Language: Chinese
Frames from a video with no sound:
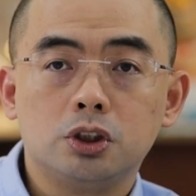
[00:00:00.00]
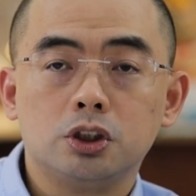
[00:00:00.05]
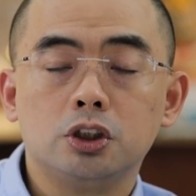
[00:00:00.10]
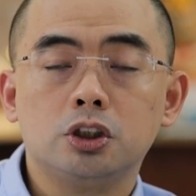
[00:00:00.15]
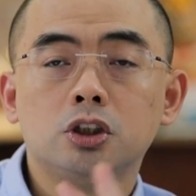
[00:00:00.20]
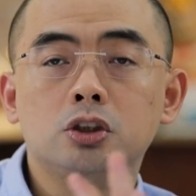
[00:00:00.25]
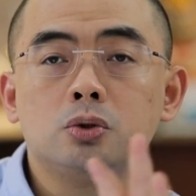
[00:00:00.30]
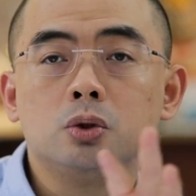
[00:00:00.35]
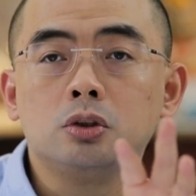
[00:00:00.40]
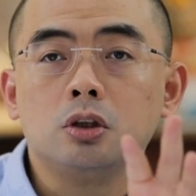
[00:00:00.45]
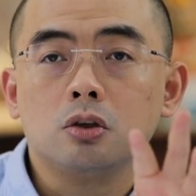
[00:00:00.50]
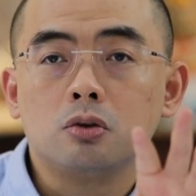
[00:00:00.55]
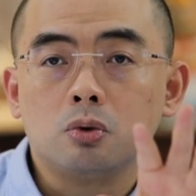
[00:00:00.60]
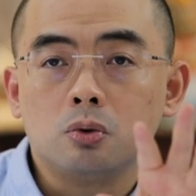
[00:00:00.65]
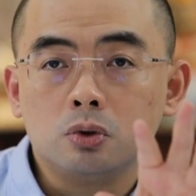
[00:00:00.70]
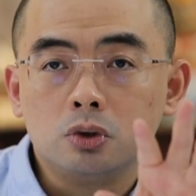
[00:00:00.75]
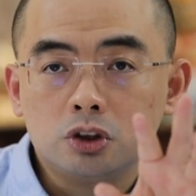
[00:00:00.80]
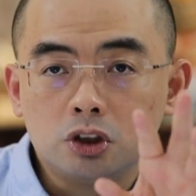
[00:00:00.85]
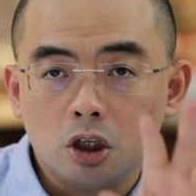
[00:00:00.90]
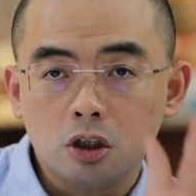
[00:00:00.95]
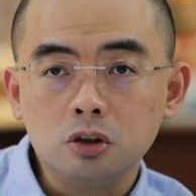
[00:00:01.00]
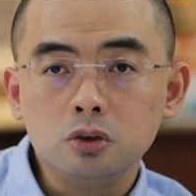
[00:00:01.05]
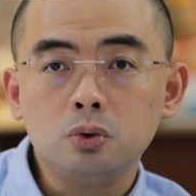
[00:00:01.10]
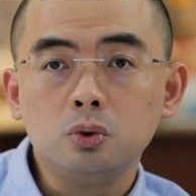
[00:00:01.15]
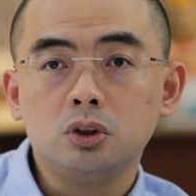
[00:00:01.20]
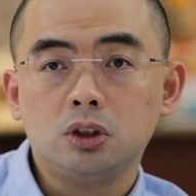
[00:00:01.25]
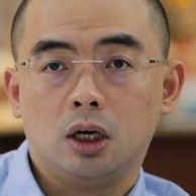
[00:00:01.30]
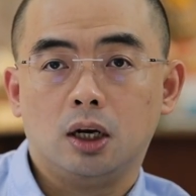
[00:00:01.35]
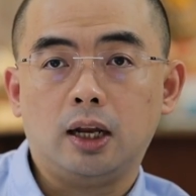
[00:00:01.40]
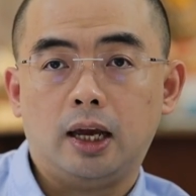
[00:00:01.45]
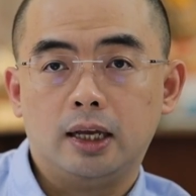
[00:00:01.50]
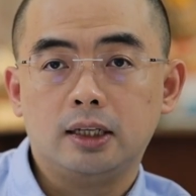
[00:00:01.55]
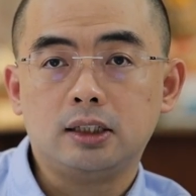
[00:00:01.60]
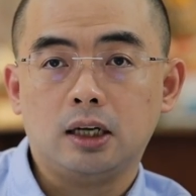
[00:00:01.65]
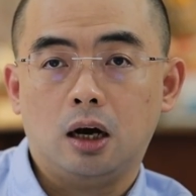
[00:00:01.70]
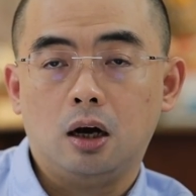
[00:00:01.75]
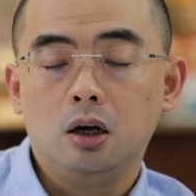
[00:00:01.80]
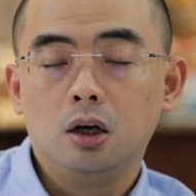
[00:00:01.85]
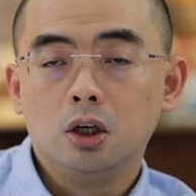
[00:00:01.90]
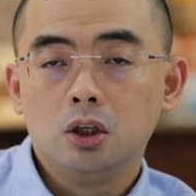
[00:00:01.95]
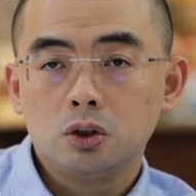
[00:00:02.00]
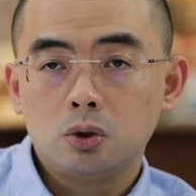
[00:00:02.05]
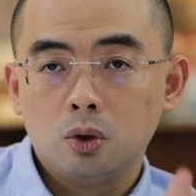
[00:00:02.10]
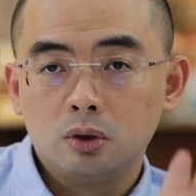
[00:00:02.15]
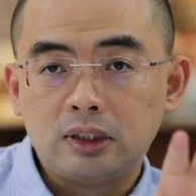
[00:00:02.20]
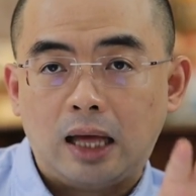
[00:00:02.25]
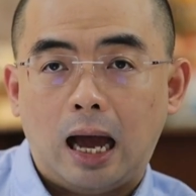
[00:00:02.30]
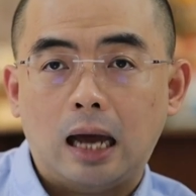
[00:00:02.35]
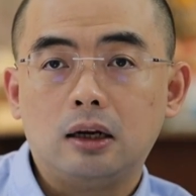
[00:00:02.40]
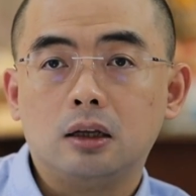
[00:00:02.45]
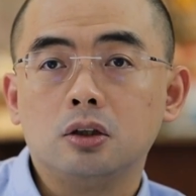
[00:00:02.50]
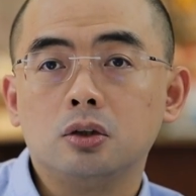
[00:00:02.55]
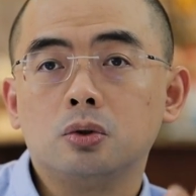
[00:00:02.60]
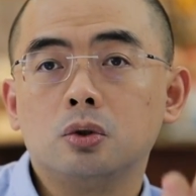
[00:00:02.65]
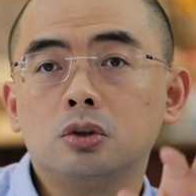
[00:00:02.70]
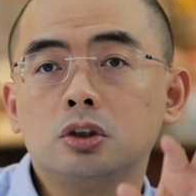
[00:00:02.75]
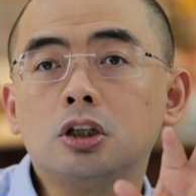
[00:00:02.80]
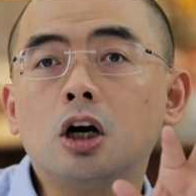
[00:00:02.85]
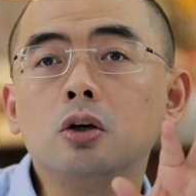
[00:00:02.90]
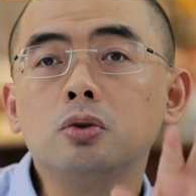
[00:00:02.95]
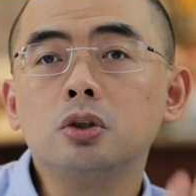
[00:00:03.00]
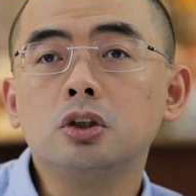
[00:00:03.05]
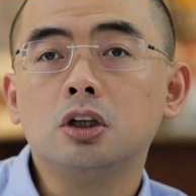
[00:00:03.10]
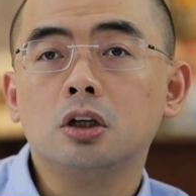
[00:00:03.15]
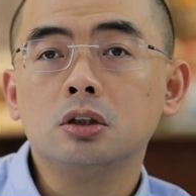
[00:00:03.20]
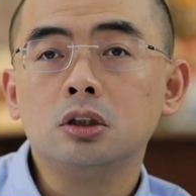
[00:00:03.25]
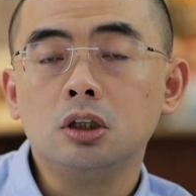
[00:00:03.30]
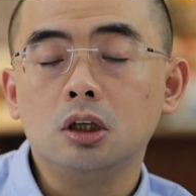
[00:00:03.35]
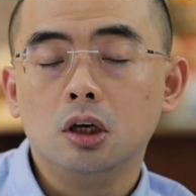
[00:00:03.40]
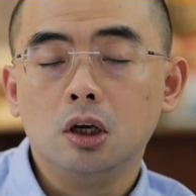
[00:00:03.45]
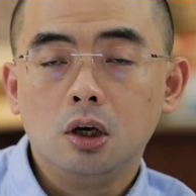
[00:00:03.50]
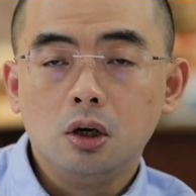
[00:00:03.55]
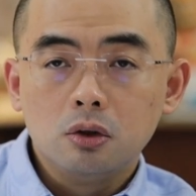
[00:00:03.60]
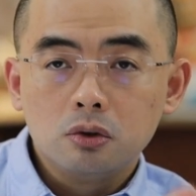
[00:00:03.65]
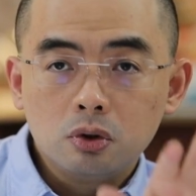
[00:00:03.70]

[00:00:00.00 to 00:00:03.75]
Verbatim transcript: 只是说呢从程序上来讲，就是打了的就是程序正义。